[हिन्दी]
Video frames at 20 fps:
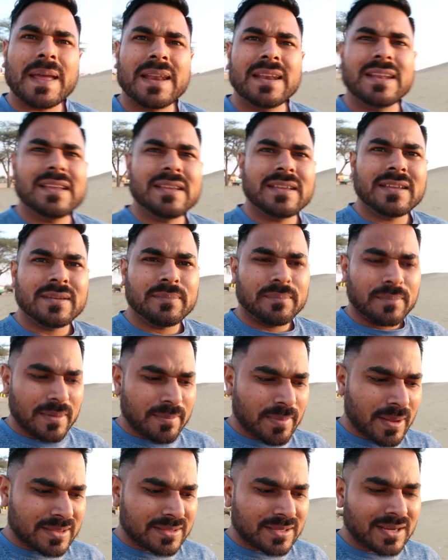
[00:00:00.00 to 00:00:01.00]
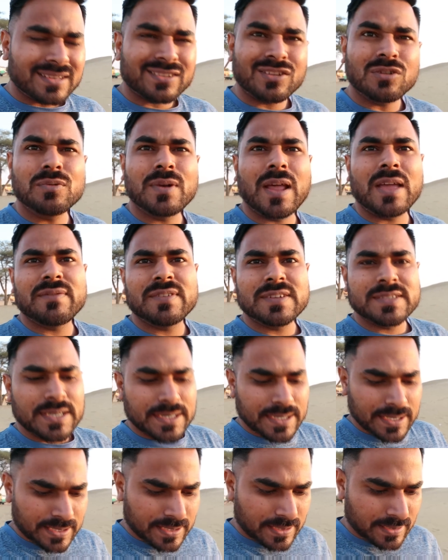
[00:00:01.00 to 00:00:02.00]
पहले मैं बात करता हूँ
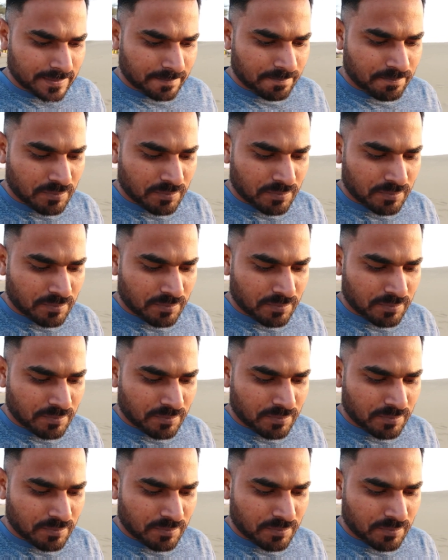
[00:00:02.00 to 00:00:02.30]
डाइवर्सिटी की